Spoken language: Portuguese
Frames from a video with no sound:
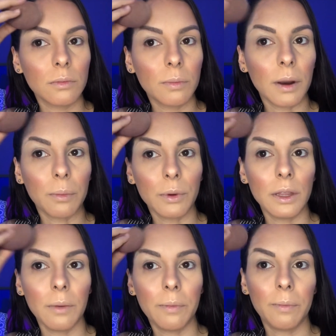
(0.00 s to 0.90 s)
pra
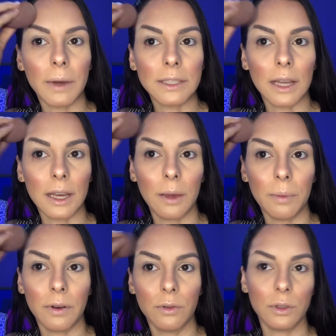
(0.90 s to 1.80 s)
poder passar aqui
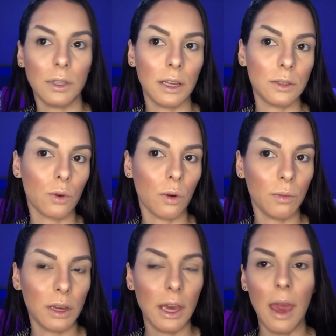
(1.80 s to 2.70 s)
pra vocês
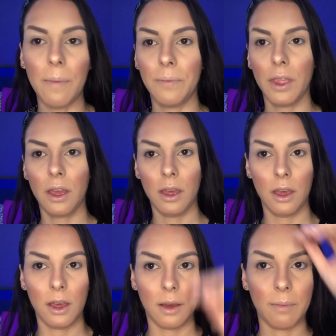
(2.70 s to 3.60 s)
como que é.
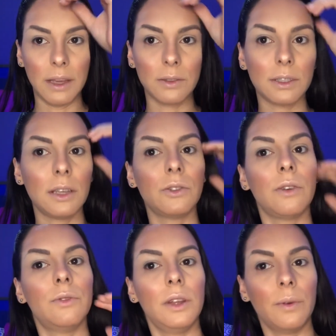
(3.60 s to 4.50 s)
Mas vocês
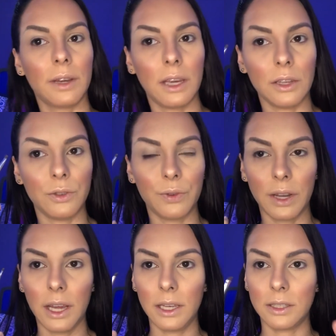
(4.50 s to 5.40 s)
já viram aqui a
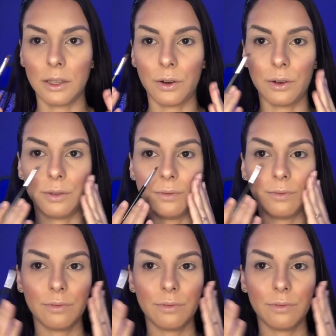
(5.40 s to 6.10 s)
diferença, ó?